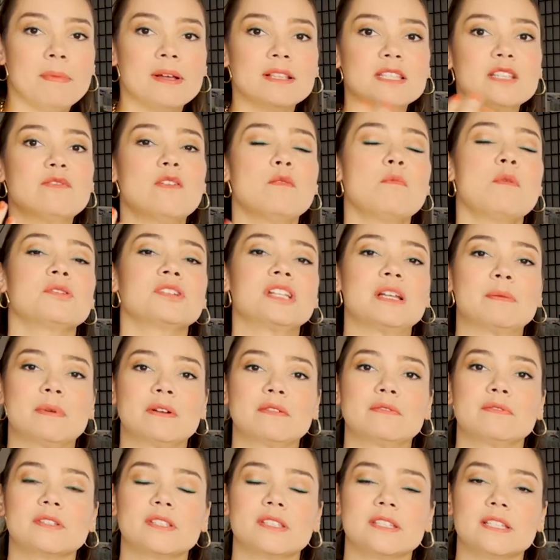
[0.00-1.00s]
Mas eu vou mostrar para
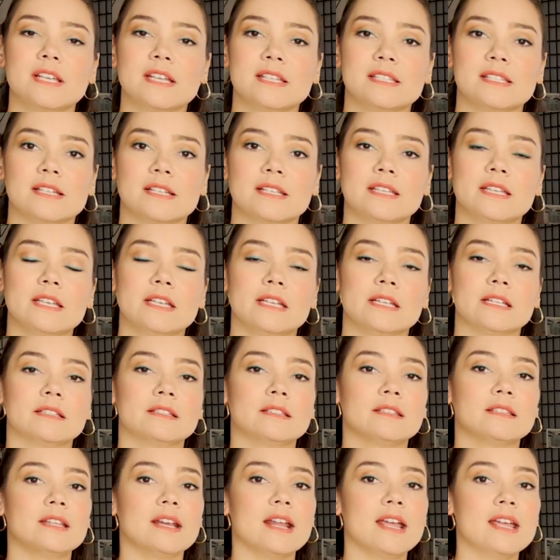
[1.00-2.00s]
vocês
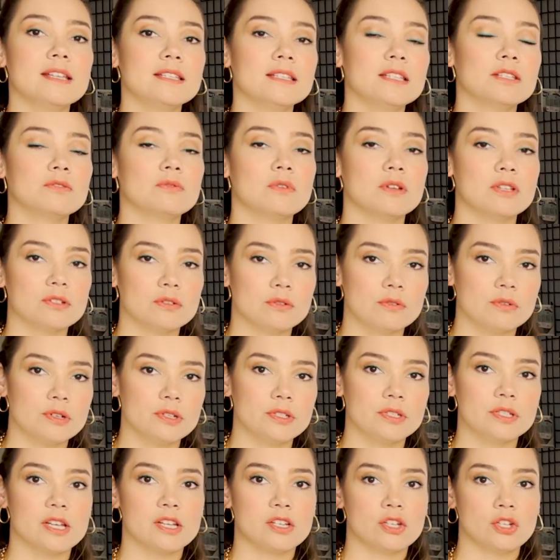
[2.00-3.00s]
aqui três
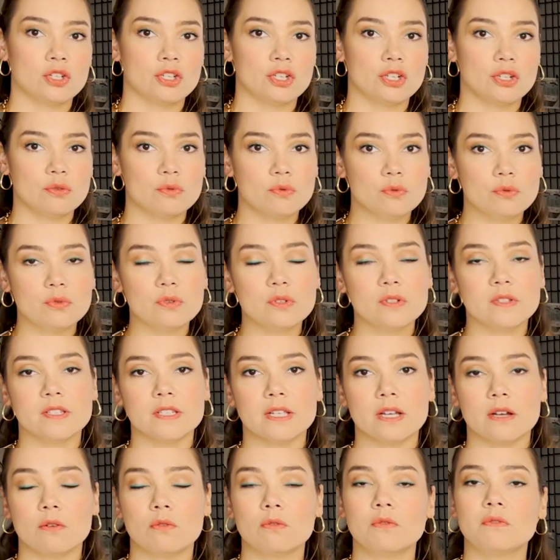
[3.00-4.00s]
situações que a gente
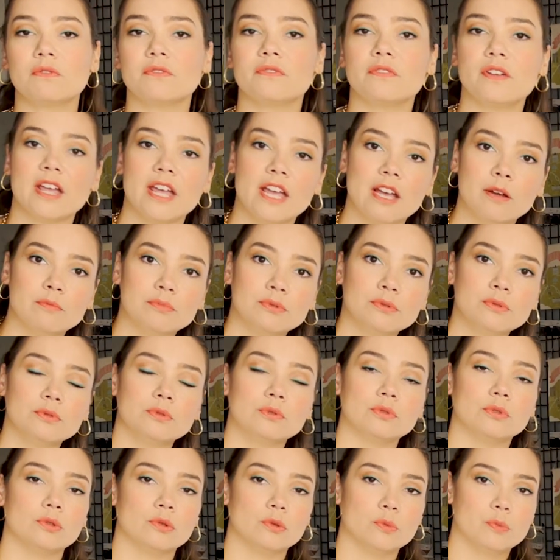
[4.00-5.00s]
usa o verbo
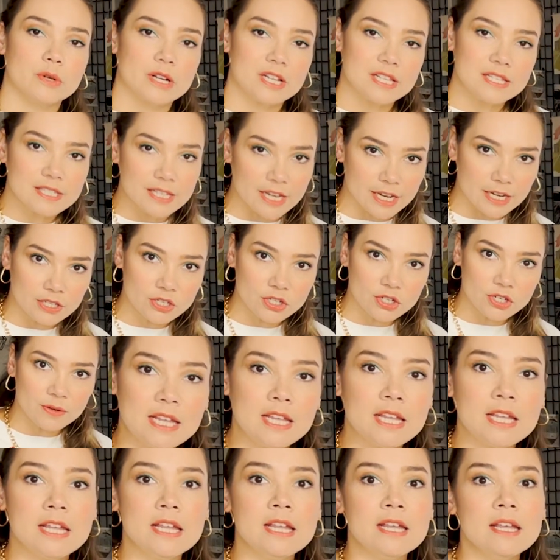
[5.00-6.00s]
no presente
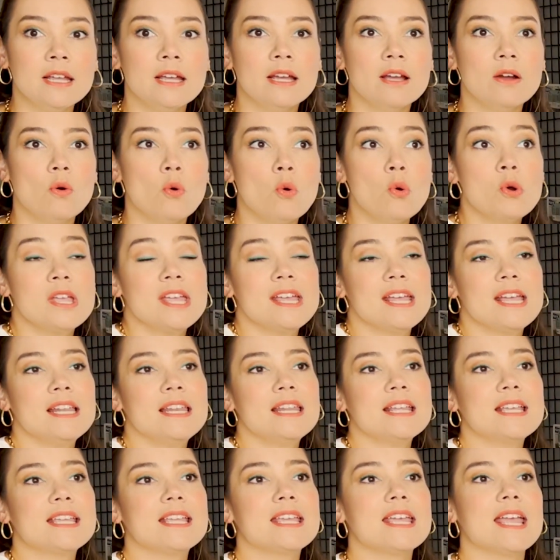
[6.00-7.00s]
e o que, que,
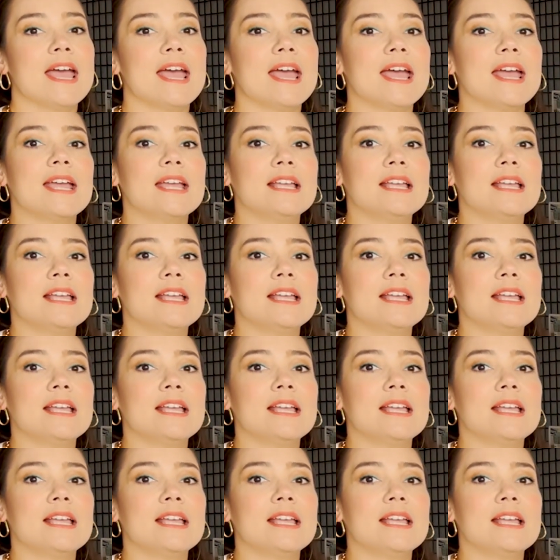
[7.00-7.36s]
ele quer